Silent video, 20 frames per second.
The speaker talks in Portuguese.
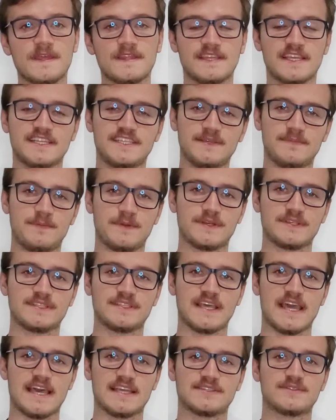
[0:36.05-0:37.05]
Nesse
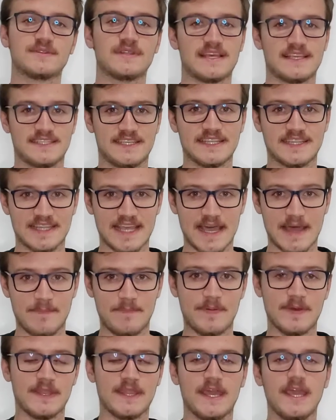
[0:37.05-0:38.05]
processo, nessa
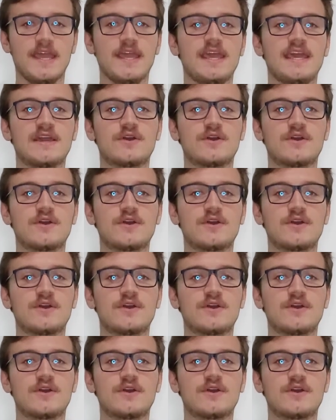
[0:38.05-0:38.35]
etapa, né,